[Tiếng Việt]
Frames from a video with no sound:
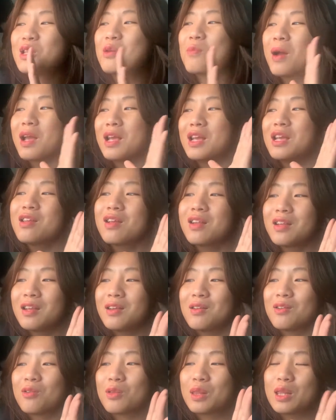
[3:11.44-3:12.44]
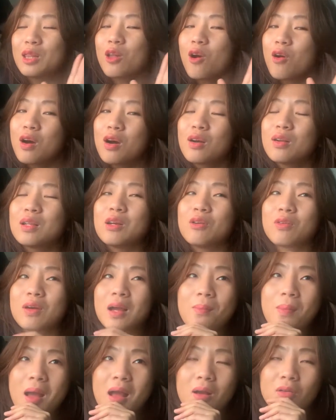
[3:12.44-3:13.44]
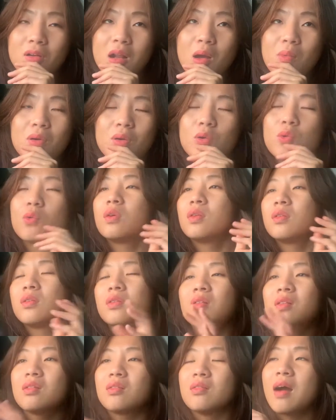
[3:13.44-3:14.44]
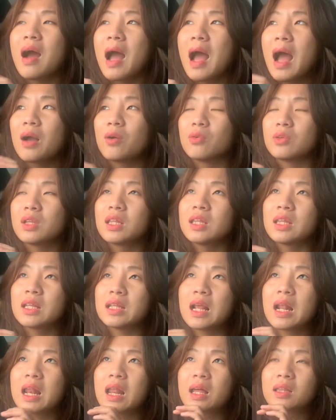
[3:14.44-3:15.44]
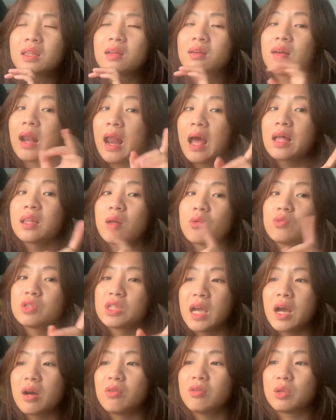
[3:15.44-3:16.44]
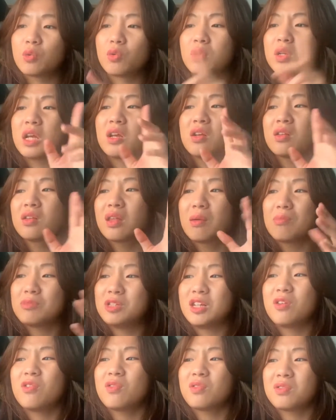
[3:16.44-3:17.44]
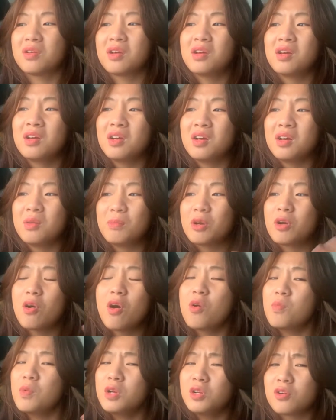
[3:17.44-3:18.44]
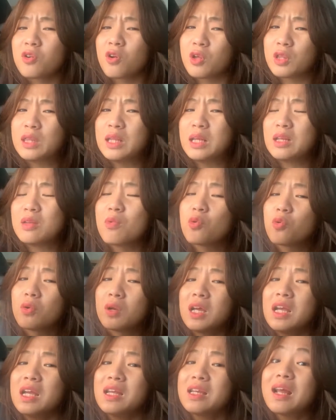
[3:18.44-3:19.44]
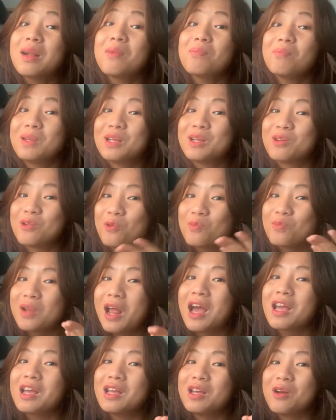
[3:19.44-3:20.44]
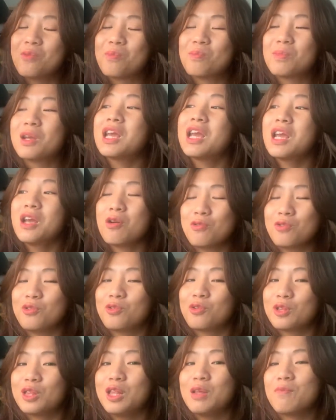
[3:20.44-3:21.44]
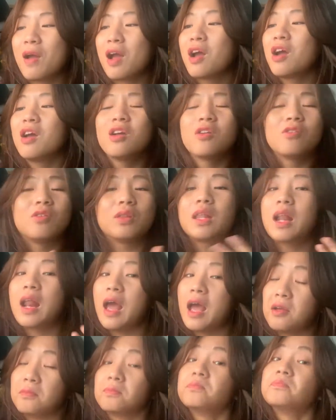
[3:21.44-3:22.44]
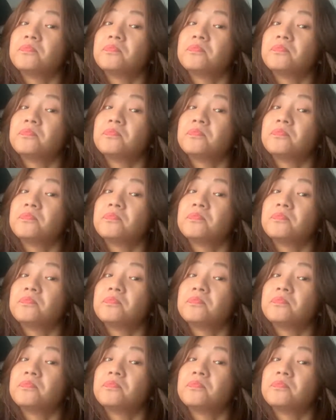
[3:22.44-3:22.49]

nhưng mà ít nhất thì nó sẽ rõ hơn nếu các bạn có đọc một cuốn thứ hai của tác giả này là The Glass Hotel thì cuốn đấy thậm chí còn mình còn không biết nó nói gì nhưng mà cuốn này ít nhất mình cũng đã hiểu mình hiểu nó nói gì và nó rất là hay